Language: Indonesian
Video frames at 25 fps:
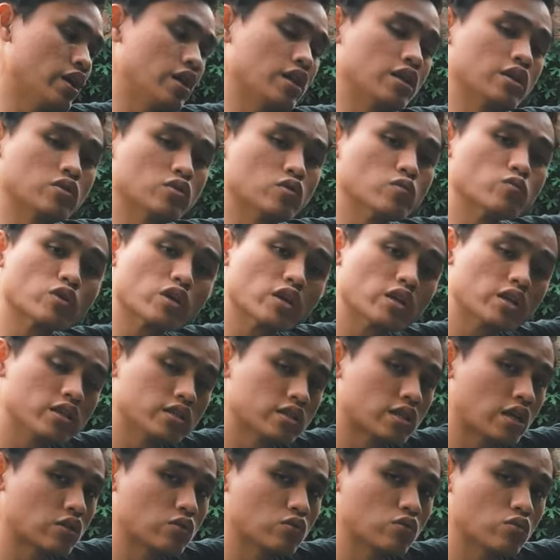dari itu, mungkin
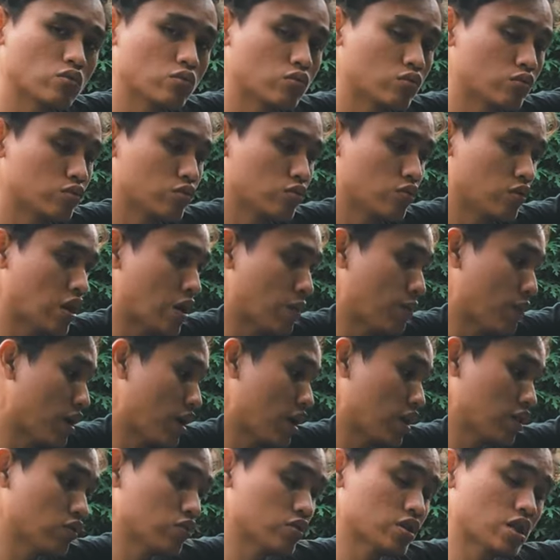di 18
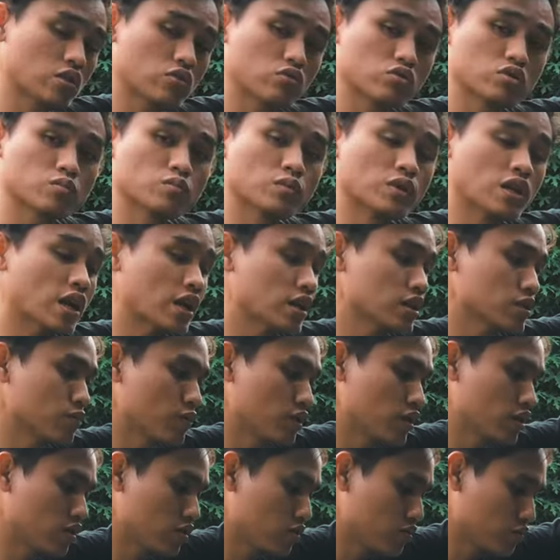atau 19
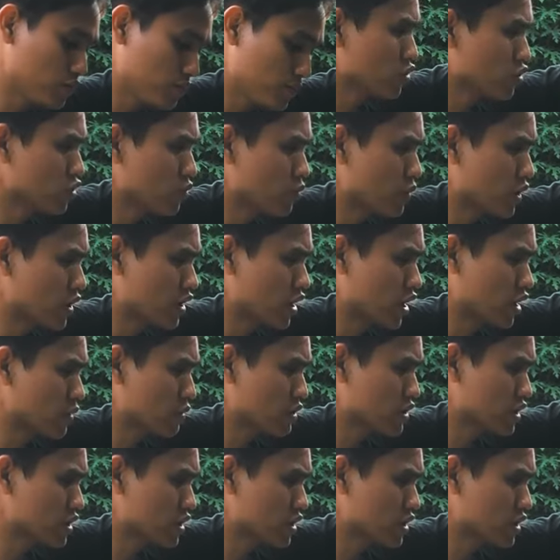seperti itu. Untuk bagian